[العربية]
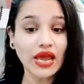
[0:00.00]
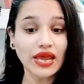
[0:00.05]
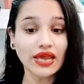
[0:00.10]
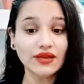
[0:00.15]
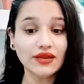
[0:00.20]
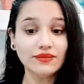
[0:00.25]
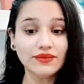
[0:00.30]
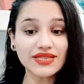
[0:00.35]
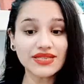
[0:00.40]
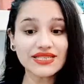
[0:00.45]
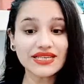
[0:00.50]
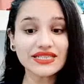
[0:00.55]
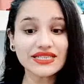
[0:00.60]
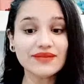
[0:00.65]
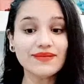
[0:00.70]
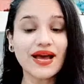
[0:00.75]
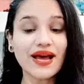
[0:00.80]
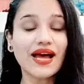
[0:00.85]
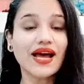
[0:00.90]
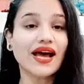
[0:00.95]
الميزه
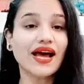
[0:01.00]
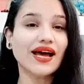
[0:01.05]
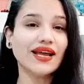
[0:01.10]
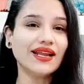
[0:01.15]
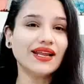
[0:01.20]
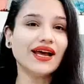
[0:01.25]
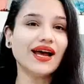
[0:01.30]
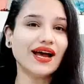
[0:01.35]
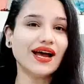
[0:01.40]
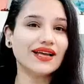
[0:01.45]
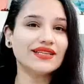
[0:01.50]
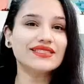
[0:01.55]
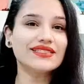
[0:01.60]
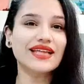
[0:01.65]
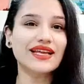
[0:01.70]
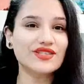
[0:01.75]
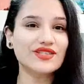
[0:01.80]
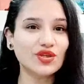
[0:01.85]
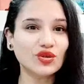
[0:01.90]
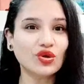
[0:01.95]
دي بقى انا
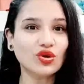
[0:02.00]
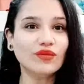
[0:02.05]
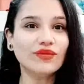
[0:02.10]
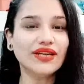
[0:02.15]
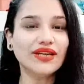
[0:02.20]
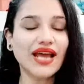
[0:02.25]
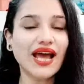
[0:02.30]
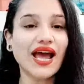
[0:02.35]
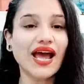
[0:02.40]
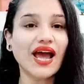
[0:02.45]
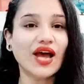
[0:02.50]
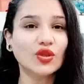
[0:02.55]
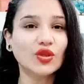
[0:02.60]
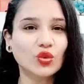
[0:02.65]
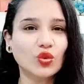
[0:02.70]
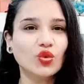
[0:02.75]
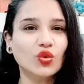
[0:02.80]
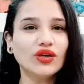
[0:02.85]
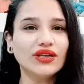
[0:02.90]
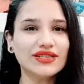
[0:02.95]
استاذنكم انها
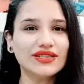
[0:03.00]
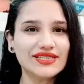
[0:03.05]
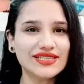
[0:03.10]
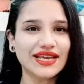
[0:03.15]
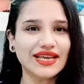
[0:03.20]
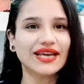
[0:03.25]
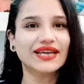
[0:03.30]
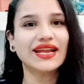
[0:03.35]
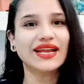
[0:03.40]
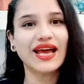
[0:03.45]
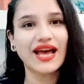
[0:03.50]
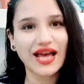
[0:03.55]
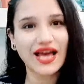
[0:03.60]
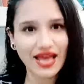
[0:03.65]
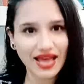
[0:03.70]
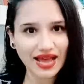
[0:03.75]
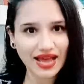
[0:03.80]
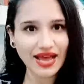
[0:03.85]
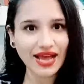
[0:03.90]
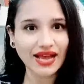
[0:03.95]
هتكون سعرها
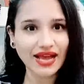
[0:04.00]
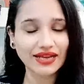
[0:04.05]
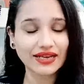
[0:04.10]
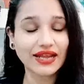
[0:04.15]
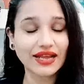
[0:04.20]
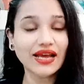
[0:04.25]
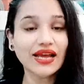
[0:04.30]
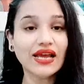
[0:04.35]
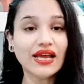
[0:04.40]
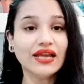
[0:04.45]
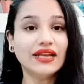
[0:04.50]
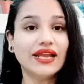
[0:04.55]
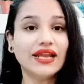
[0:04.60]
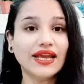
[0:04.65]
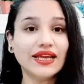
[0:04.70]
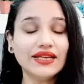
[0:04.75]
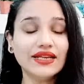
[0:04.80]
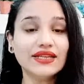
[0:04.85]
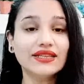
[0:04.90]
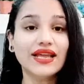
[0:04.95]
اعلى
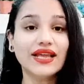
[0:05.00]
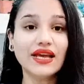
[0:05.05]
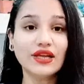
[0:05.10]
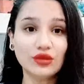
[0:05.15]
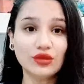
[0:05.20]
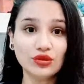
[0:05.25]
لان ده